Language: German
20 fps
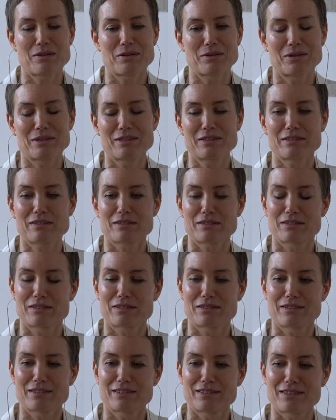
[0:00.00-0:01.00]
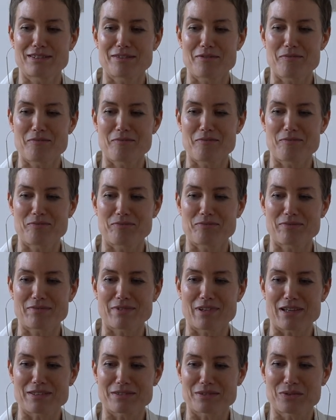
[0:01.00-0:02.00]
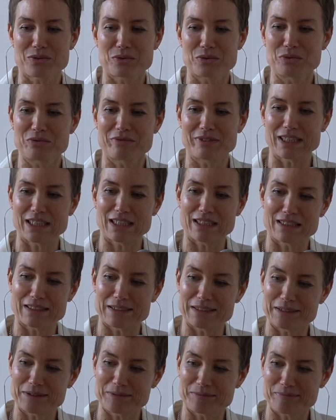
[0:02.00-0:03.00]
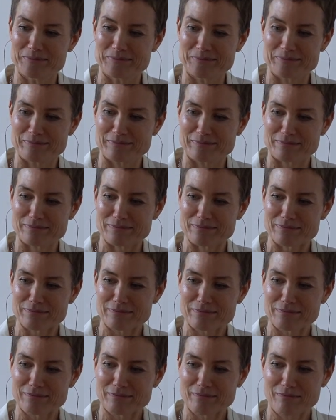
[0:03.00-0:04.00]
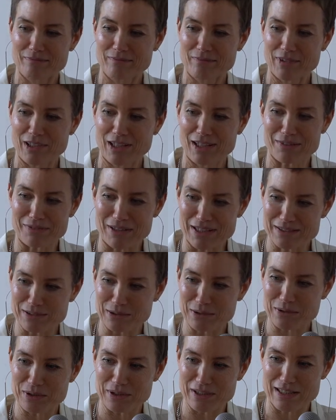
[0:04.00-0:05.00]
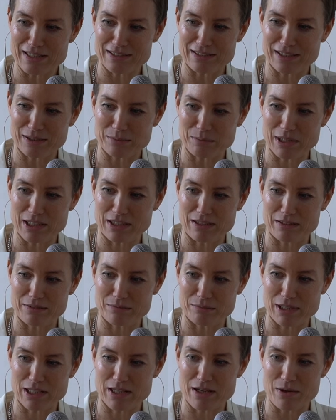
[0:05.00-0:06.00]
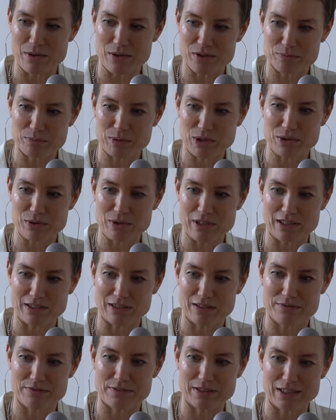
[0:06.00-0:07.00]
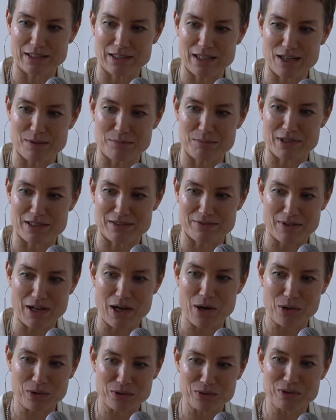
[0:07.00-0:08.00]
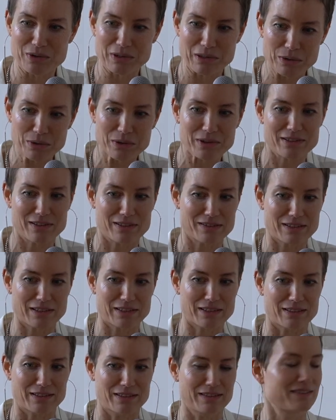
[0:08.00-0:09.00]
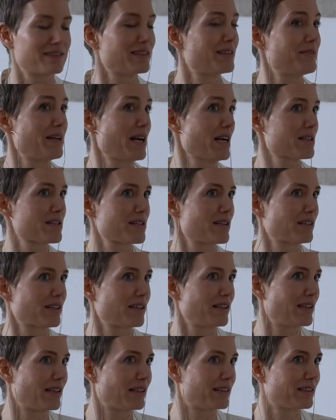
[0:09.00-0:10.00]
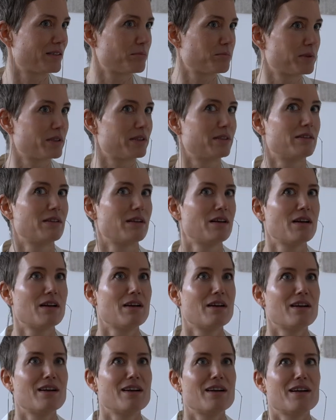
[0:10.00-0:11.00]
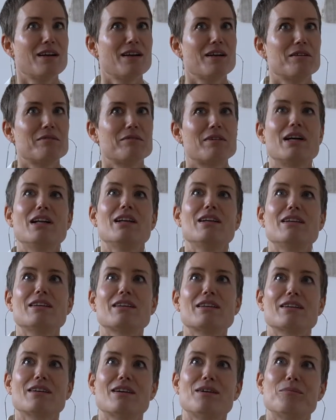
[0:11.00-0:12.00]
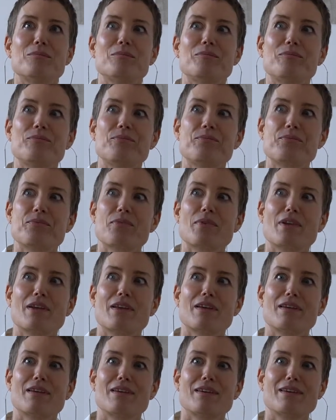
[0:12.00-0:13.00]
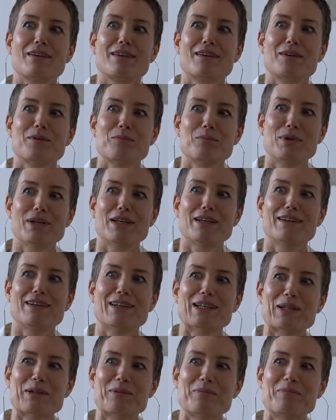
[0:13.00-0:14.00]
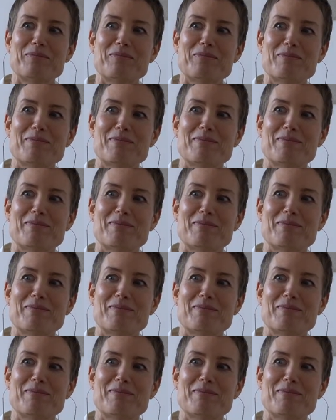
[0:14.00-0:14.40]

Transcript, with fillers: und also so wie, ich weiß auch noch, als ich meine, meine Ausbildung angefangen habe, das war auch nur Glück, dass ich in dieser Werkstatt gelandet bin, weil ich ähm, mir ähm,